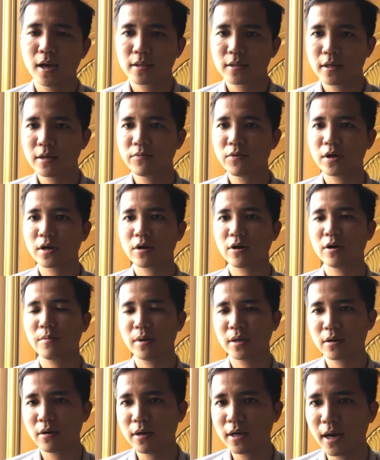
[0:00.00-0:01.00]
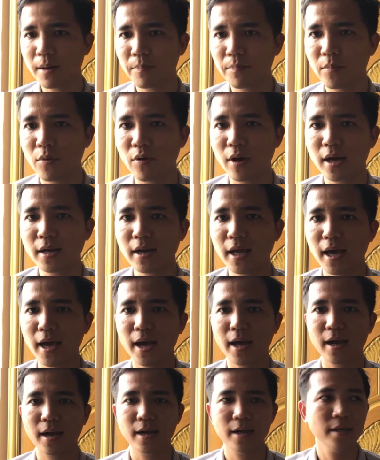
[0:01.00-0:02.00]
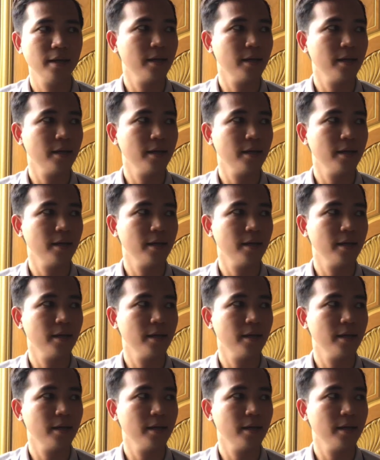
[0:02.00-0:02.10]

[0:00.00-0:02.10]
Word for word: thì vừa rồi mình có gặp một khách hàng